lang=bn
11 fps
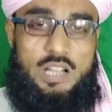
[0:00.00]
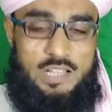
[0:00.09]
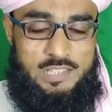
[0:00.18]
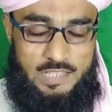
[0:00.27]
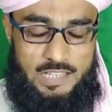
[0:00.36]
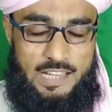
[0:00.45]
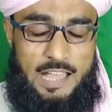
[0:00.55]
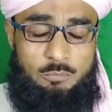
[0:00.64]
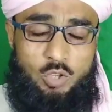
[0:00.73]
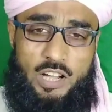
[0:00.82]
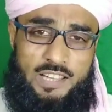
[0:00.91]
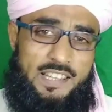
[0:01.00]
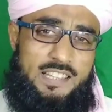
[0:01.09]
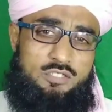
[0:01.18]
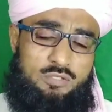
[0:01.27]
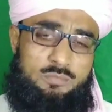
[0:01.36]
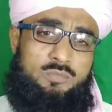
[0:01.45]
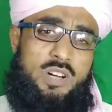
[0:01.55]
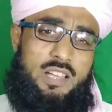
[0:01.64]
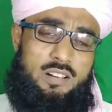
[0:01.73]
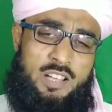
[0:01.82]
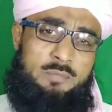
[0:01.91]
আসসালামু আলাইকুম
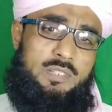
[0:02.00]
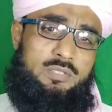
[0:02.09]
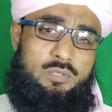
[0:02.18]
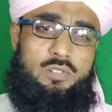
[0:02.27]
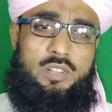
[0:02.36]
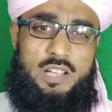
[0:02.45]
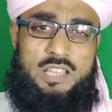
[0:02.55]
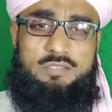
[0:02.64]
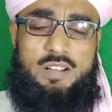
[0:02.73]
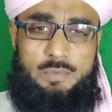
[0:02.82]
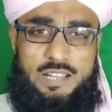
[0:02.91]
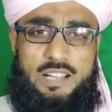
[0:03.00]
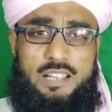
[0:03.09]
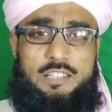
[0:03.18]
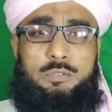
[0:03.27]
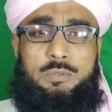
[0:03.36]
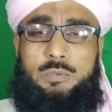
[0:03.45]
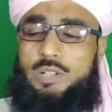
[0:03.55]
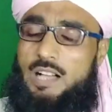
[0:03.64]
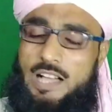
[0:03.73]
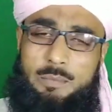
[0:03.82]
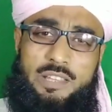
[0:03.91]
ওয়ারহমতুল্লাহি ওয়াবারাকাতুহ
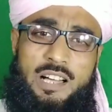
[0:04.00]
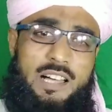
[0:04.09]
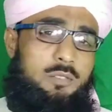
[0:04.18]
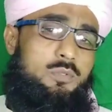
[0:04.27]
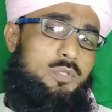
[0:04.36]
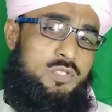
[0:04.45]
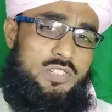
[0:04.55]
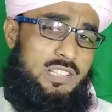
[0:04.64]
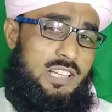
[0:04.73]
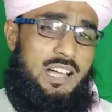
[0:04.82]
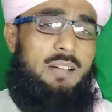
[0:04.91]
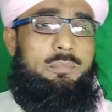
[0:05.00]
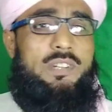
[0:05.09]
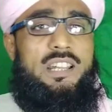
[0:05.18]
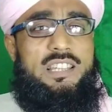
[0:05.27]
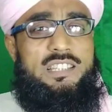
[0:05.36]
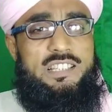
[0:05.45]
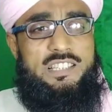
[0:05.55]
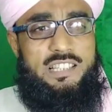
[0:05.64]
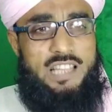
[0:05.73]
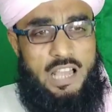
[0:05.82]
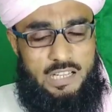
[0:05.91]
আমি হারুন রশিদ আপনারা
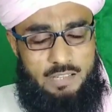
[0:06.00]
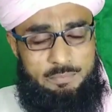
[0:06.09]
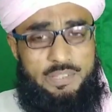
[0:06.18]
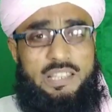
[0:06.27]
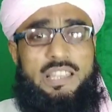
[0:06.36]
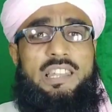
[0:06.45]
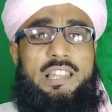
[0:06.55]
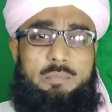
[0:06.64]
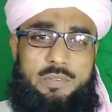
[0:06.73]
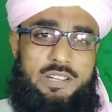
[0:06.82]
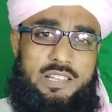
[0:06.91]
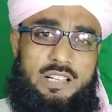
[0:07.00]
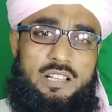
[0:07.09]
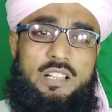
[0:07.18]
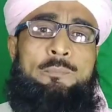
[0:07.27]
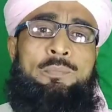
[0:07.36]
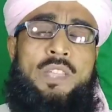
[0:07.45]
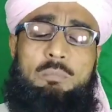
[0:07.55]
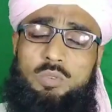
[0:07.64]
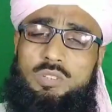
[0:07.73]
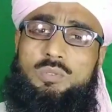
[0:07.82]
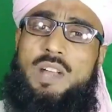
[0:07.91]
দেখছেন হানাফি কেল্লা মিডিয়া
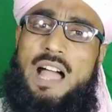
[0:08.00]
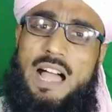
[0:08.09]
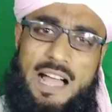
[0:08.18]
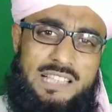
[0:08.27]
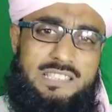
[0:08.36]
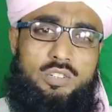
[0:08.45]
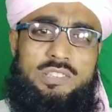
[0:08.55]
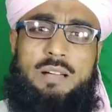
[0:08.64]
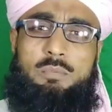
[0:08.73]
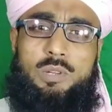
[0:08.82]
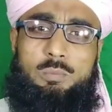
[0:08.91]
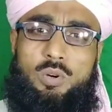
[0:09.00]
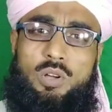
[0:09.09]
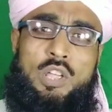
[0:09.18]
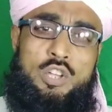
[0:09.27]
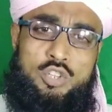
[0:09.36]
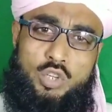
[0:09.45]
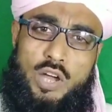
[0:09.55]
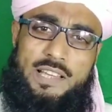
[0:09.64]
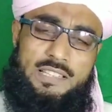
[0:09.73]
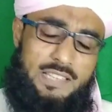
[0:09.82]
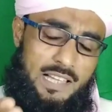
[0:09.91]
বন্ধুরা আজ কথা বলবো
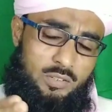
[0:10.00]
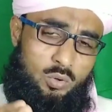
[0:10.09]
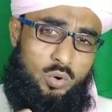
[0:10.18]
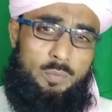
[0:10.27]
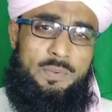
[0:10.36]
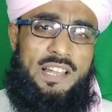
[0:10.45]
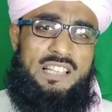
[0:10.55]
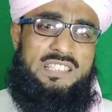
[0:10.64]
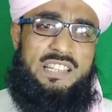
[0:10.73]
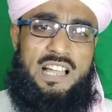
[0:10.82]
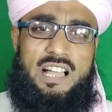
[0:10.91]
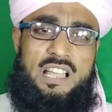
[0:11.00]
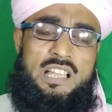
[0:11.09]
শয়তান কবিরাজেরা